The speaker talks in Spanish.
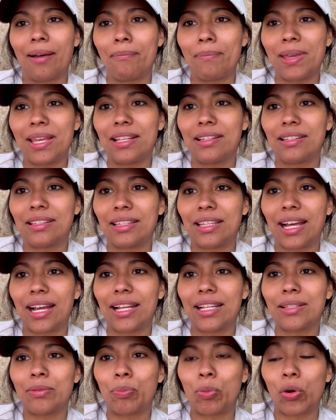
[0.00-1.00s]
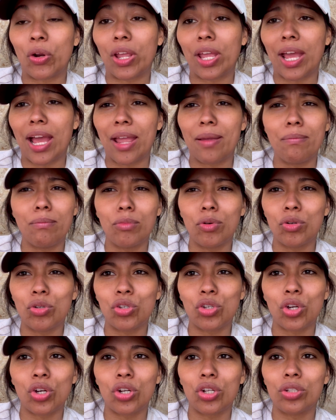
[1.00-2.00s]
vistas porque hay
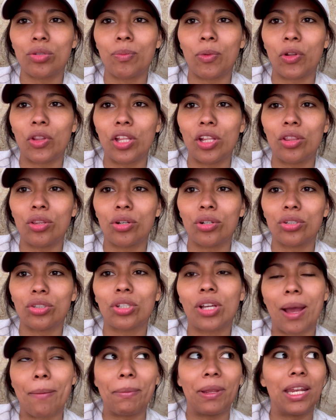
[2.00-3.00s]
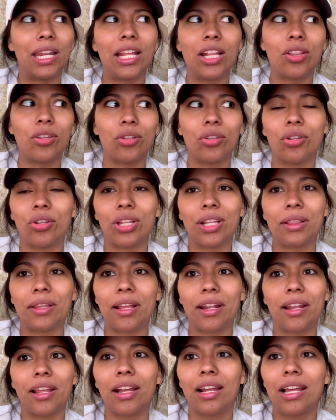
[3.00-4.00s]
muchos bonitos caminitos donde
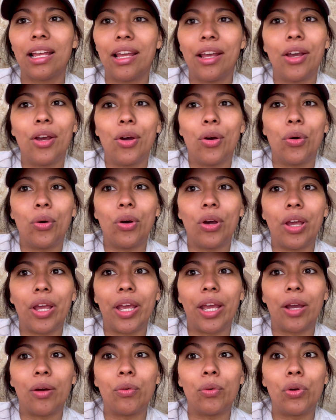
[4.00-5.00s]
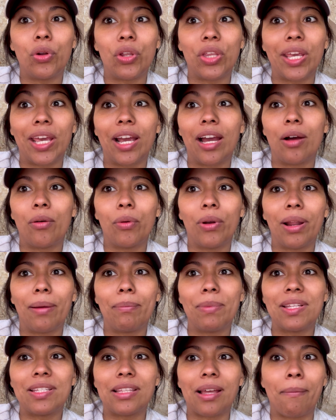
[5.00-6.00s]
tienen eh, uno llega a unas
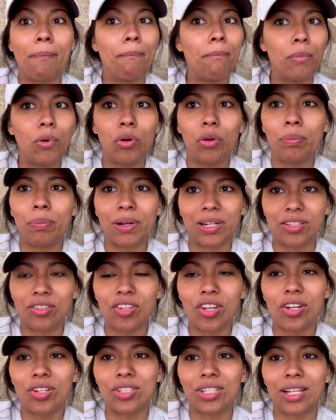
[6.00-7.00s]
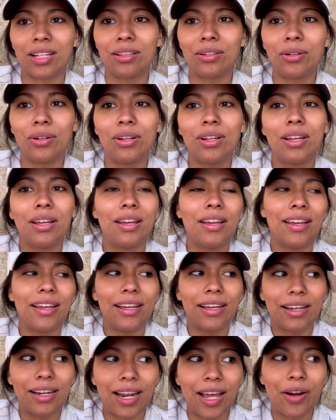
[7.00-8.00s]
vistas muy preciosas no
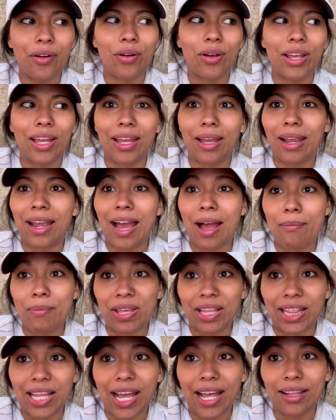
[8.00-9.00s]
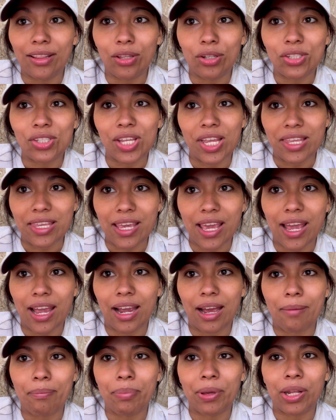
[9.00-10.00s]
claro que caminando se
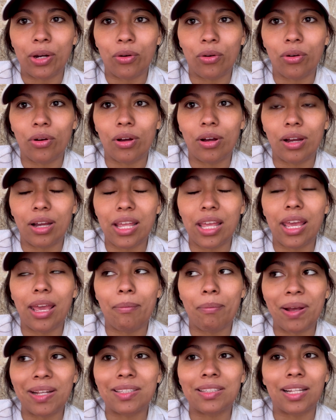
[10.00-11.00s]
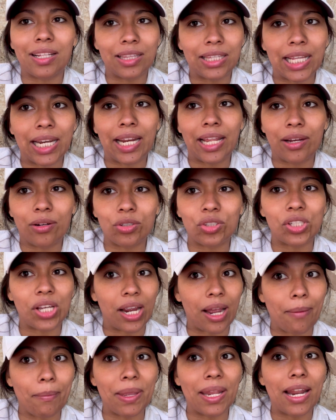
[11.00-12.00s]
llega pero es bastante lejos se
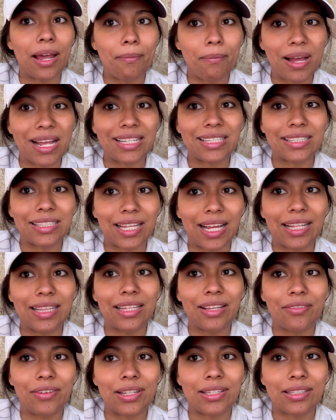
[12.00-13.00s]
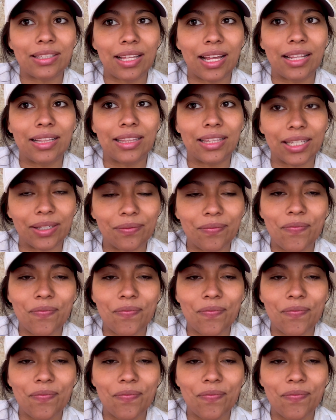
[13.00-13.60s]
camina bastante bastante